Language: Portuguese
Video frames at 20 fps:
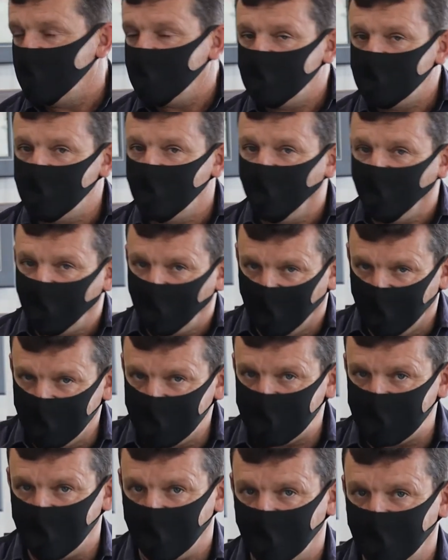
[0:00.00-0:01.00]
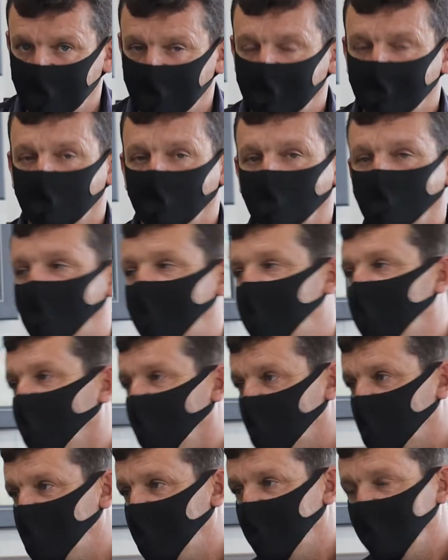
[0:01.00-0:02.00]
de infância no bairro
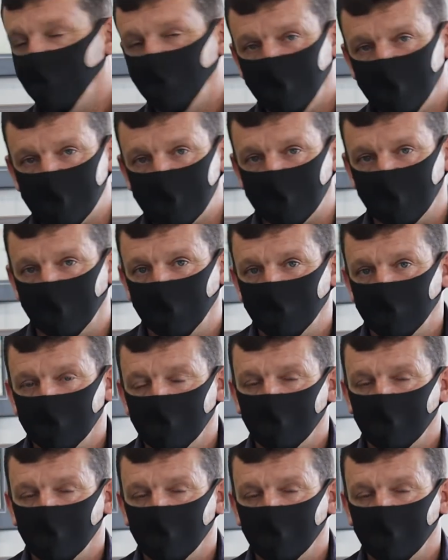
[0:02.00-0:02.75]
Alto Bela Vista.